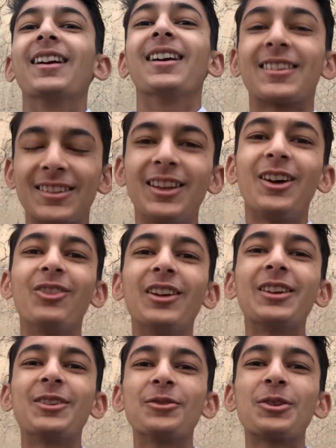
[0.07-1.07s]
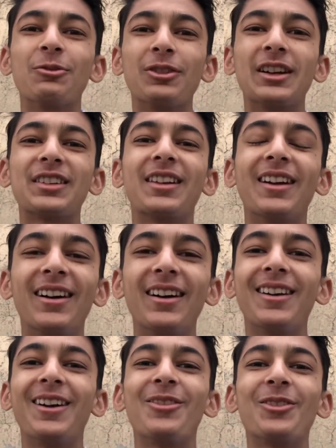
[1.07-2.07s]
अस्सलाम वालेकुम सब फ्रेंड्स क्या
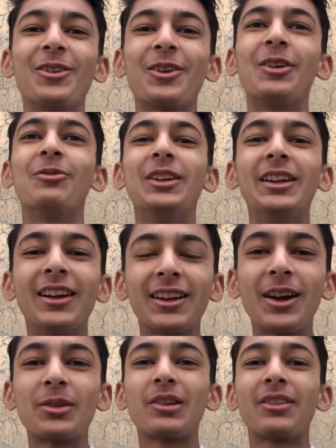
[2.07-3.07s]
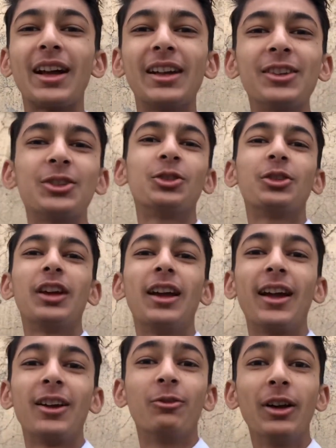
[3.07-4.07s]
हाल है आप लोगों का उम्मीद है क्या सब खैरियत से होंगे
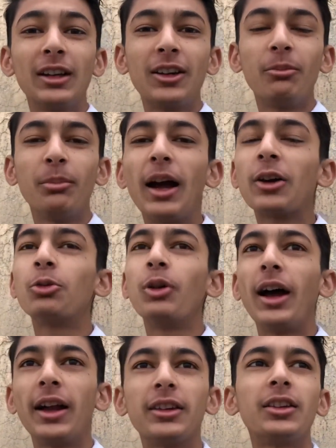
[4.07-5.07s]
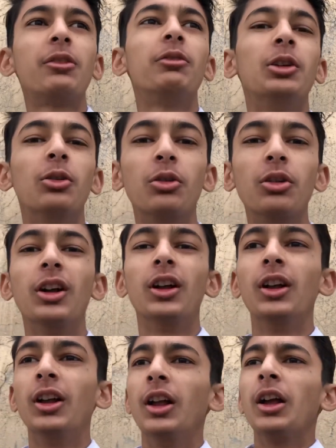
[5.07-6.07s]
एंड वेलकम बैक टू अनदर व्लॉग
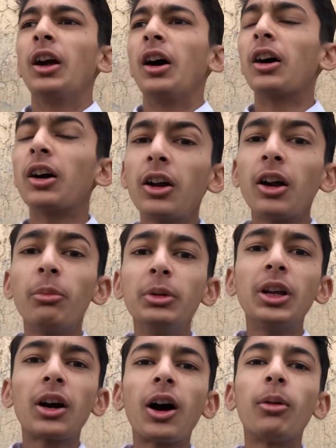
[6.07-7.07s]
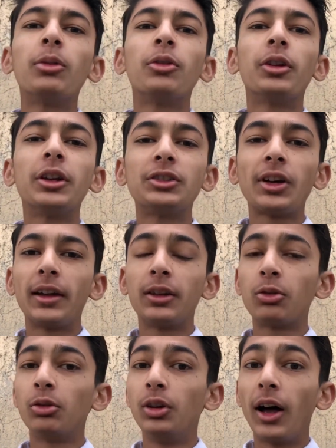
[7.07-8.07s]
अगर अभी तक आप लोगों ने चैनल
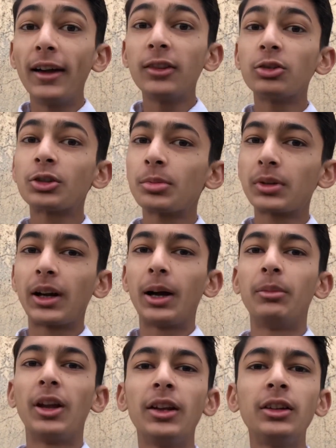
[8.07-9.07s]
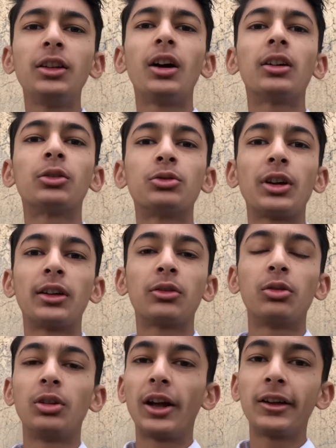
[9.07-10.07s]
को लाइक और सब्सक्राइब नहीं किया तो चैनल
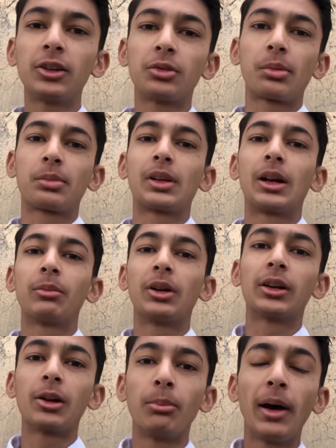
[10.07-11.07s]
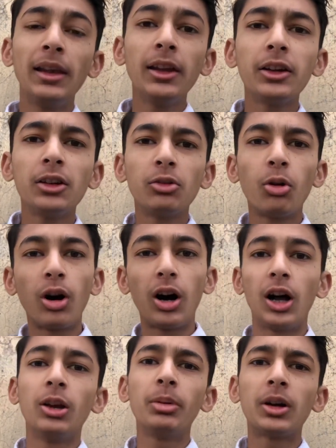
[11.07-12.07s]
को लाइक और सब्सक्राइब करके बेल आइकन को
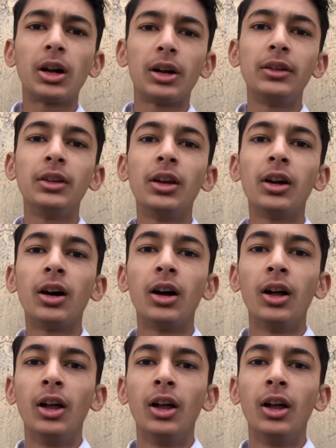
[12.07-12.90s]
ऑल पे कर दीजिएगा